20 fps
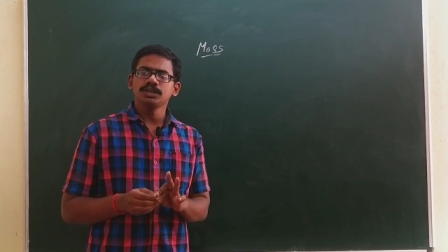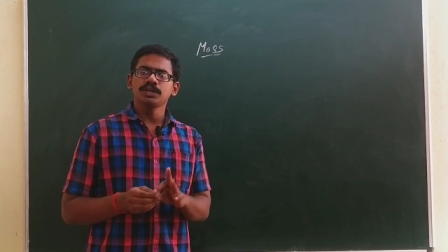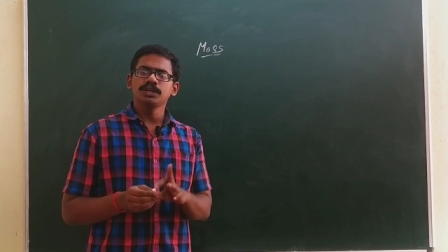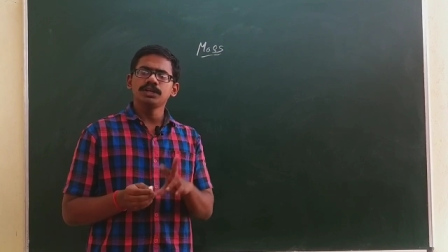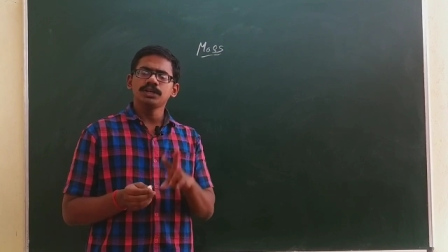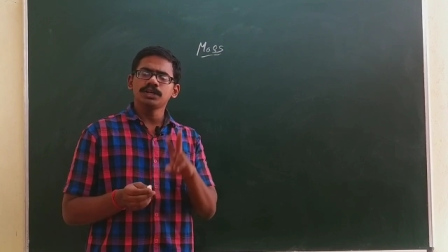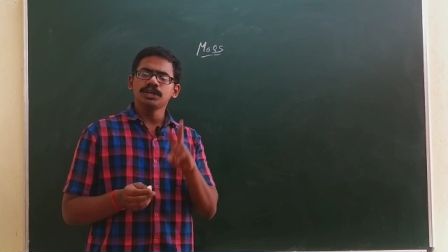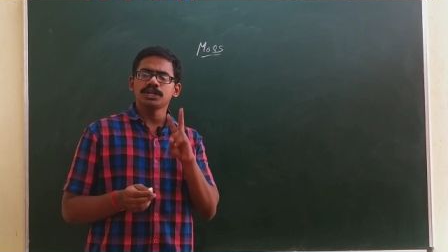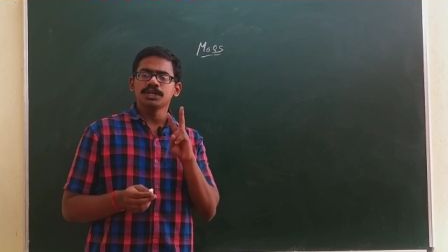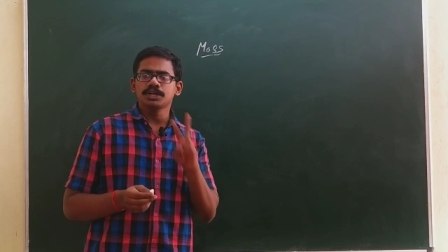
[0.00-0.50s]

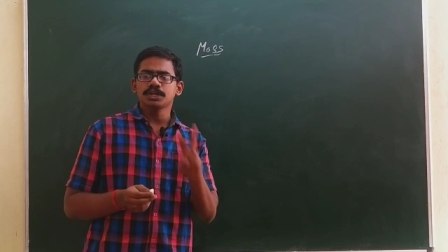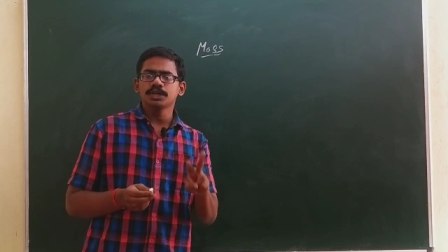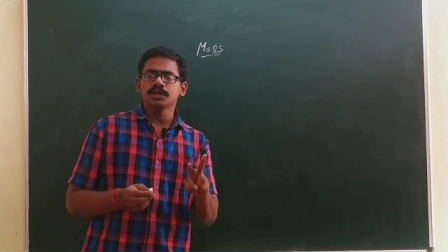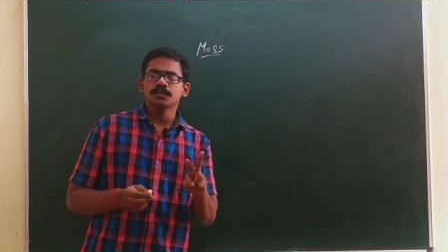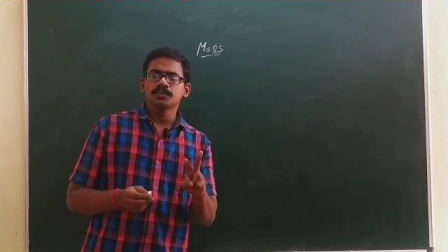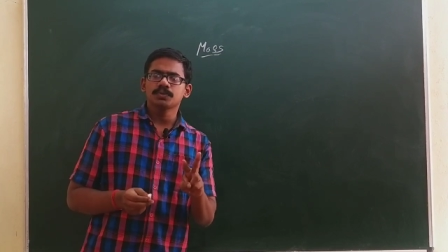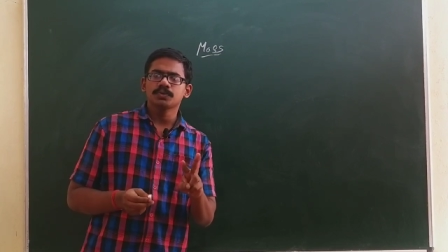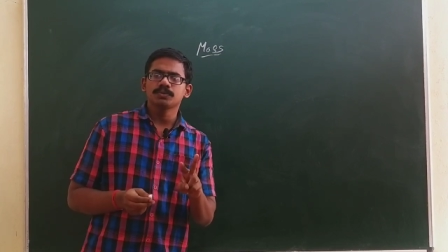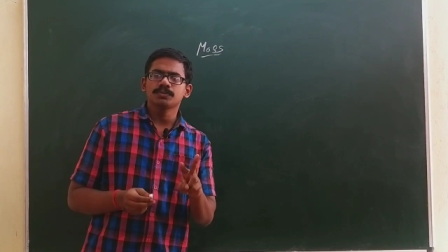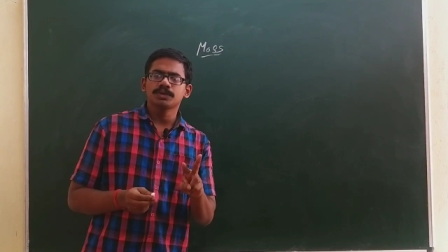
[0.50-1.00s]
ரெண்டு டேட்டா
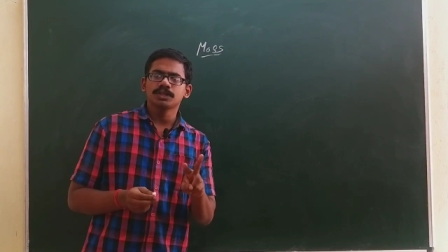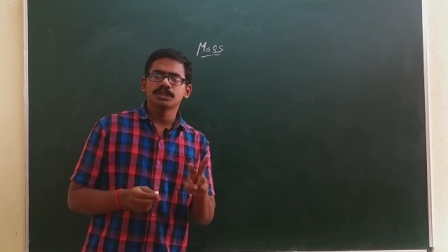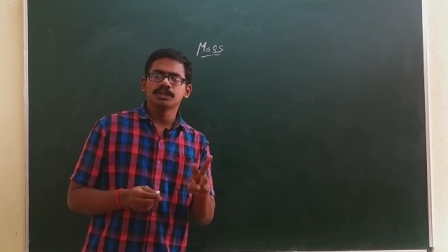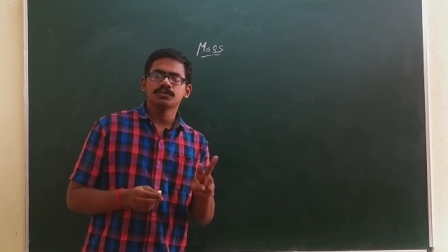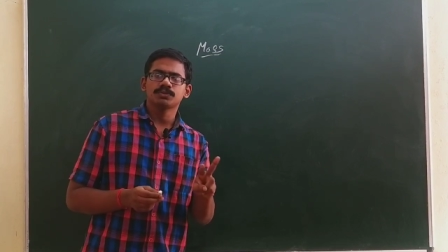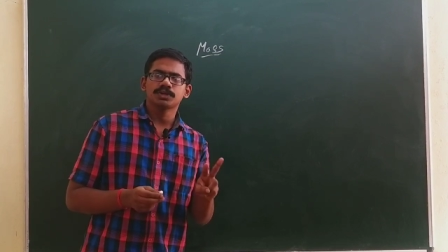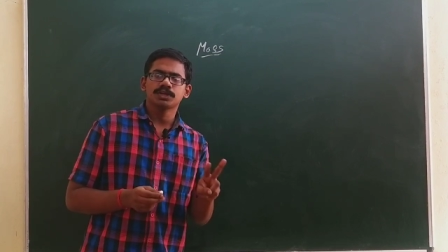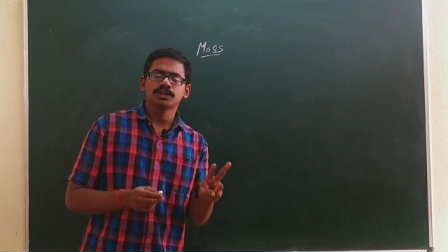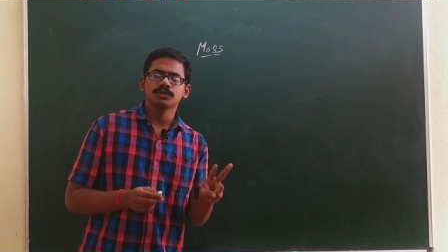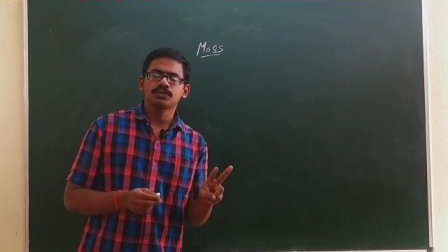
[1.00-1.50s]
எப்போவுமே
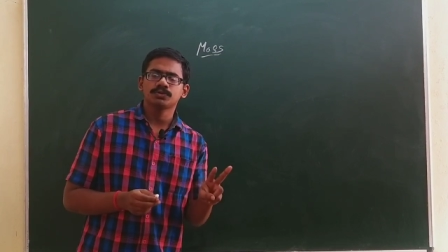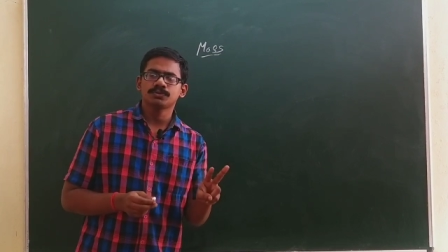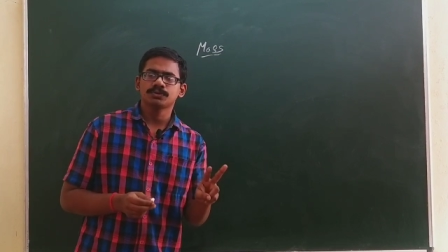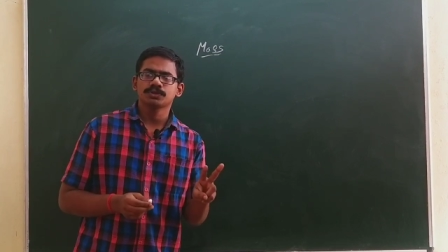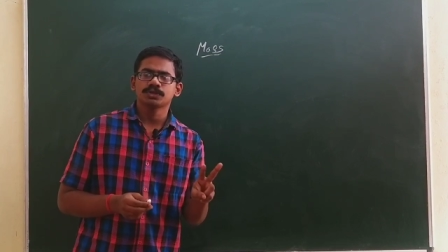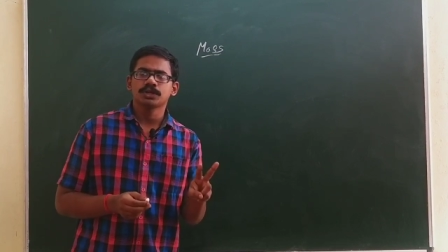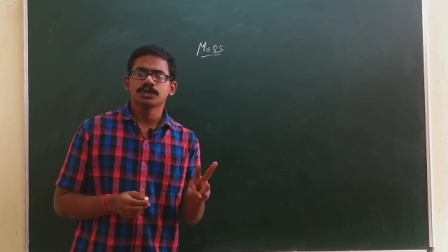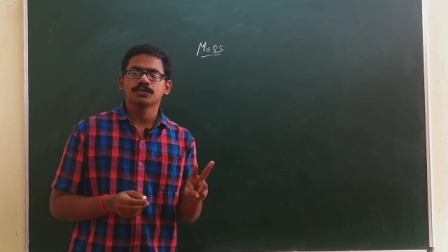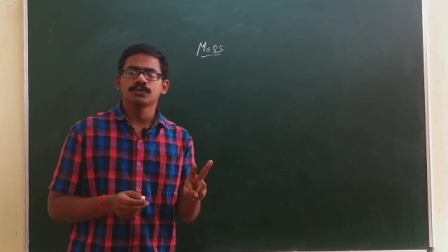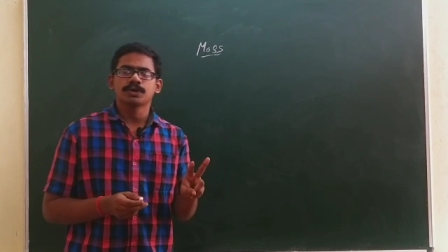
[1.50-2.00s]
தேவை எந்த ஒரு
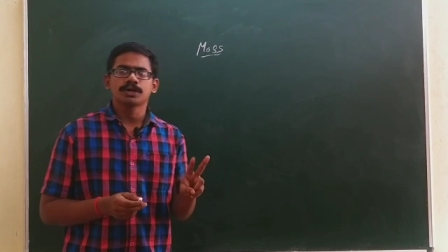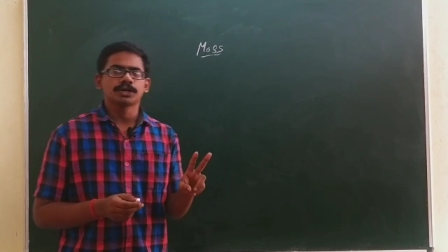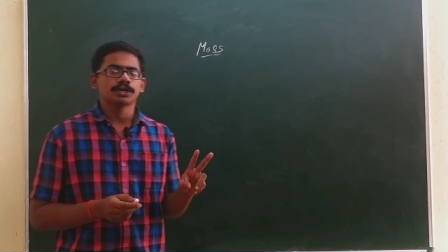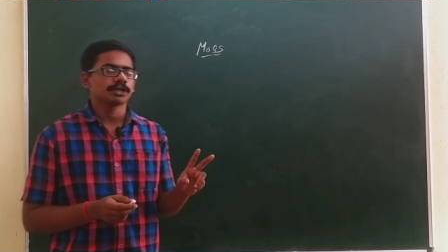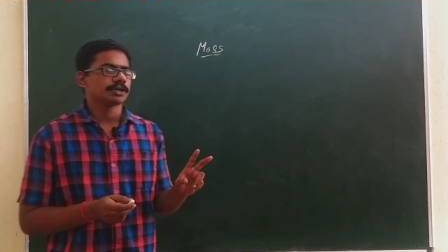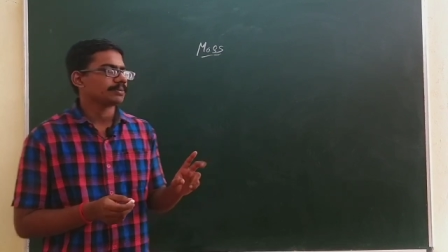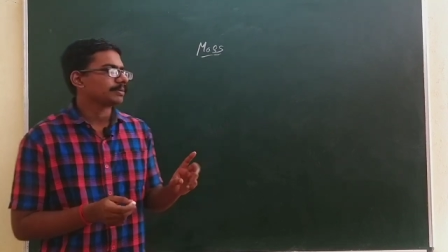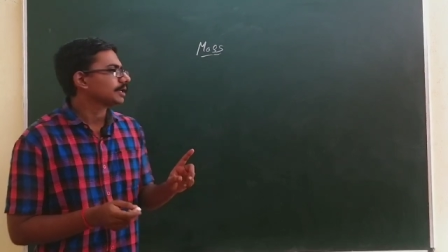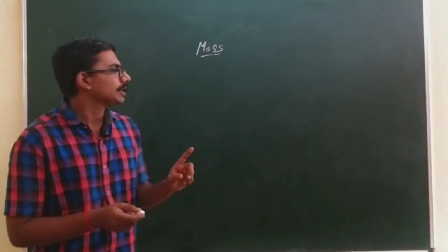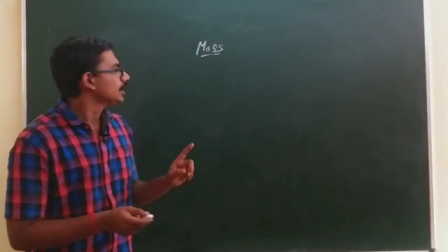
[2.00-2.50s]
ஃபிசிக்கல்
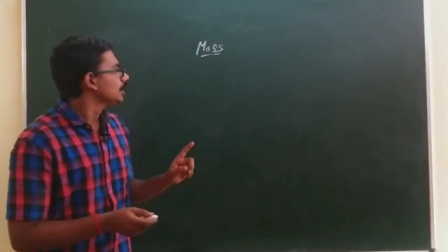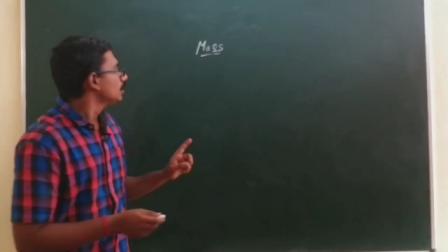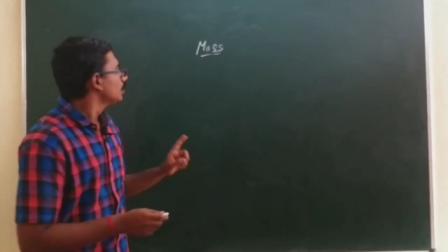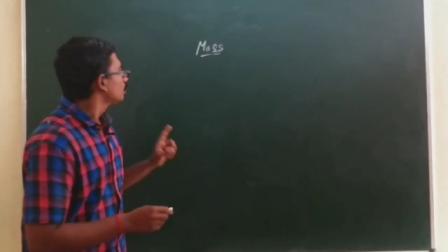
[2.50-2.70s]
குவான்டிட்டியுமே